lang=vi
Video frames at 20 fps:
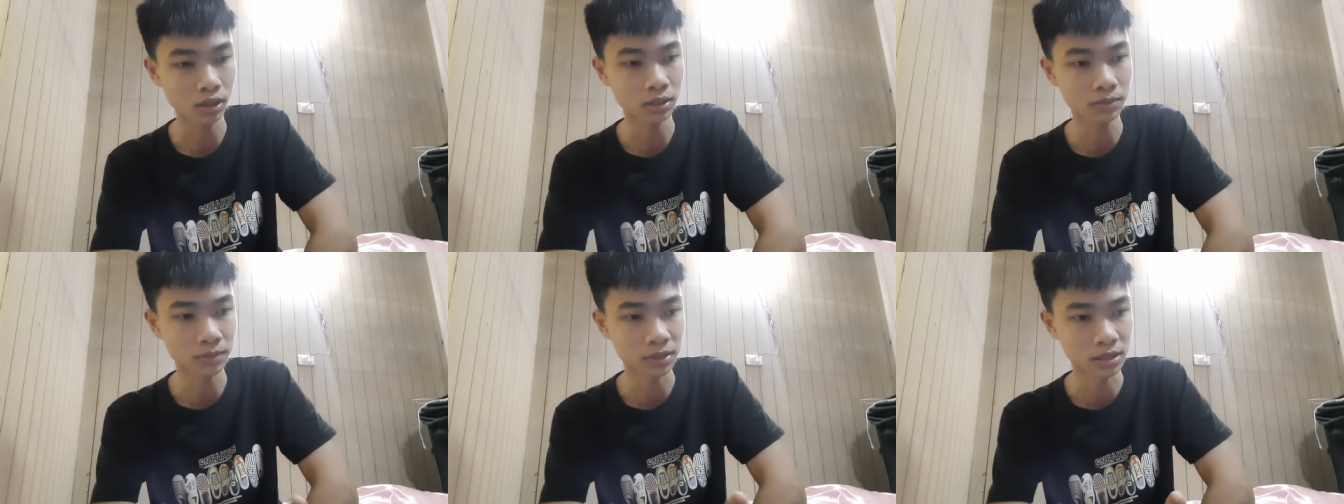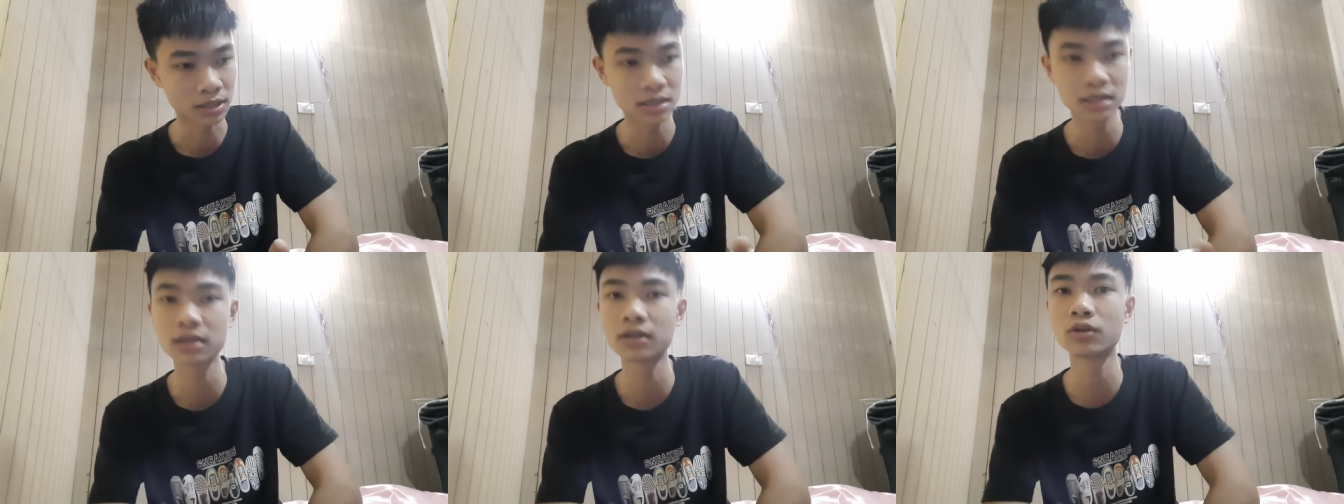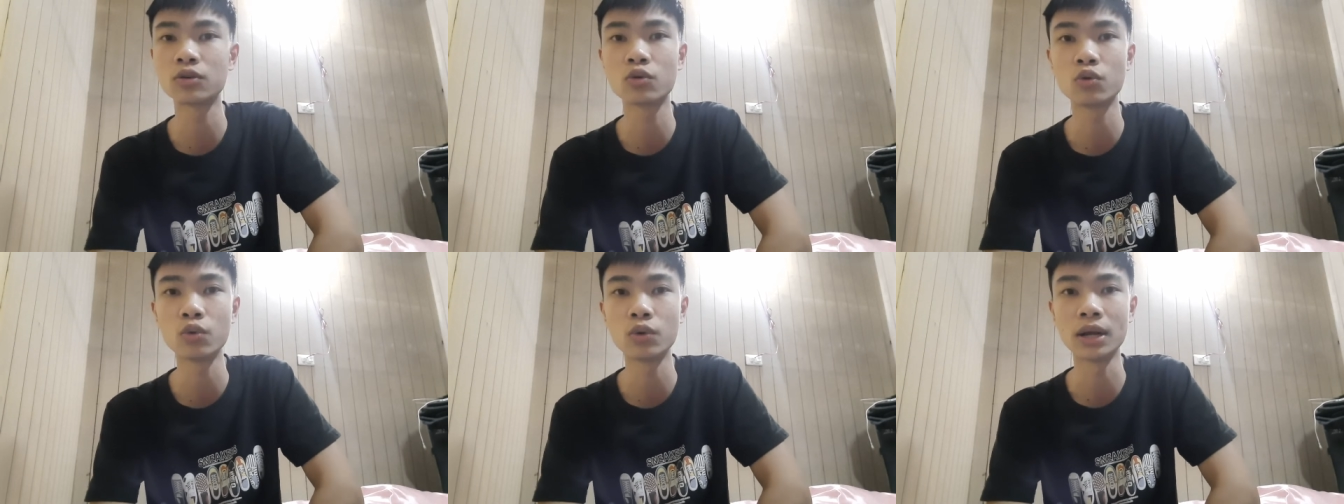nhưng mà riêng
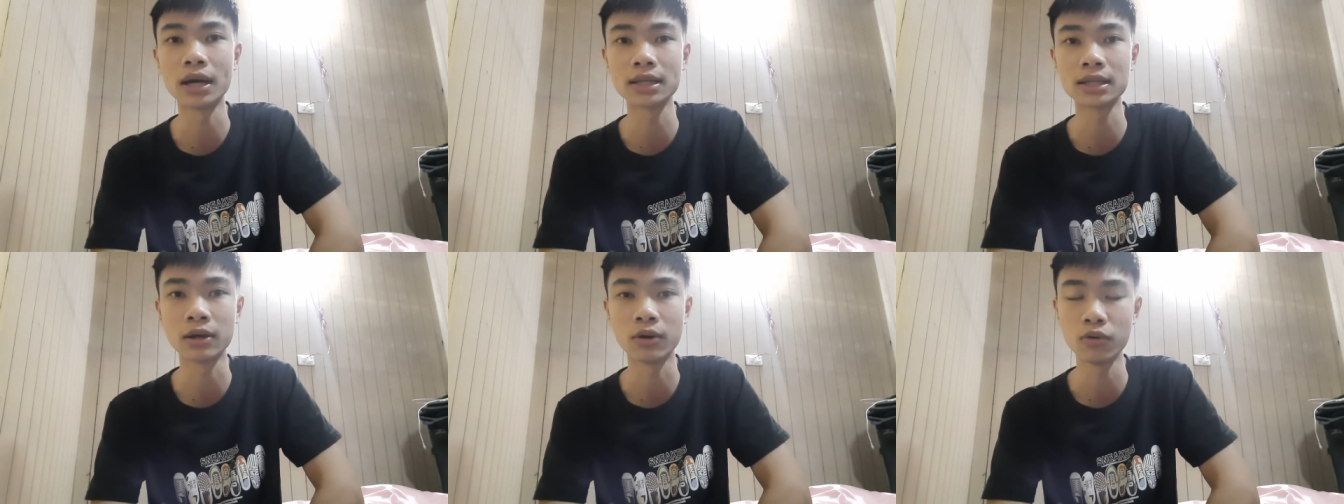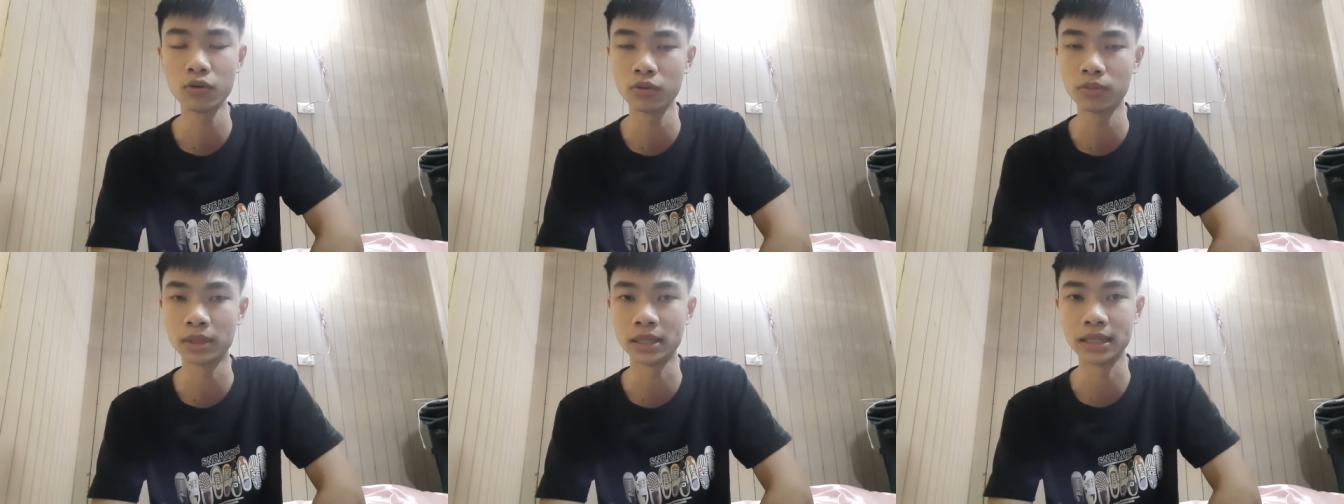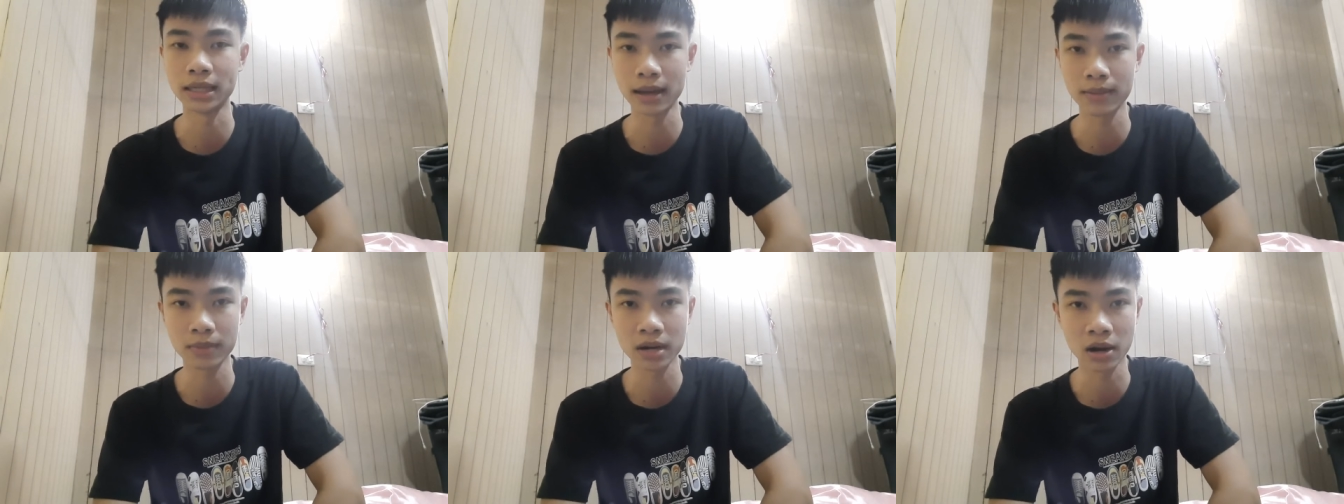khu Lán Thấu của mình
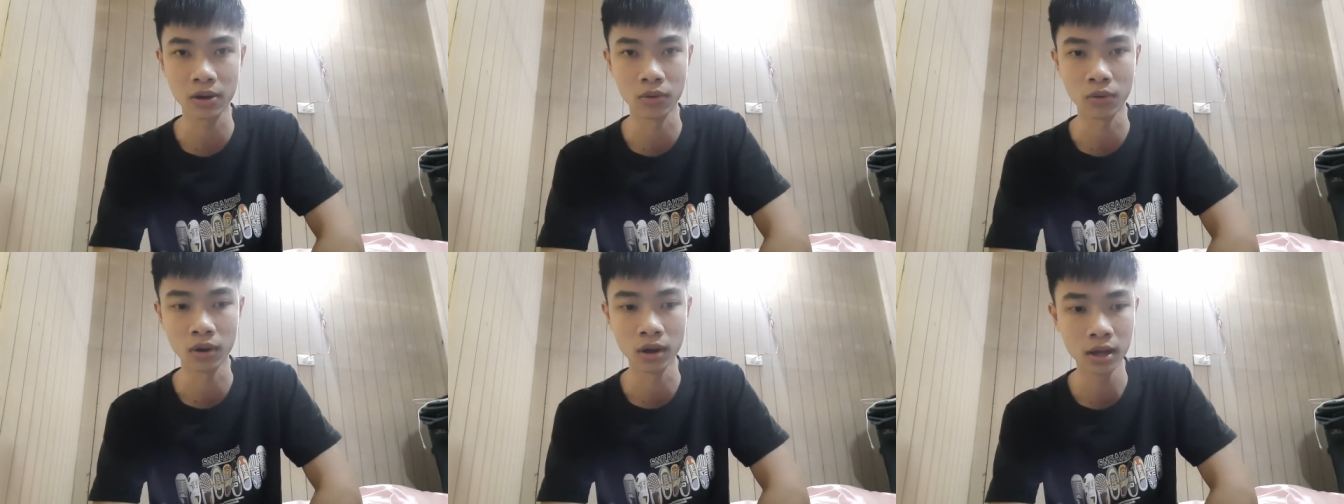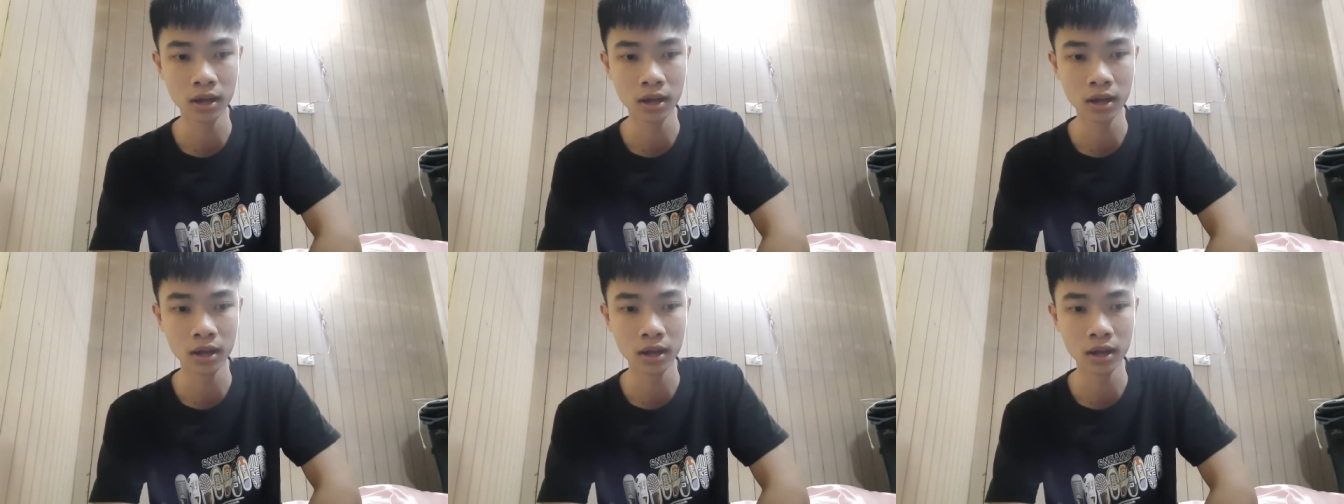Nam Đầu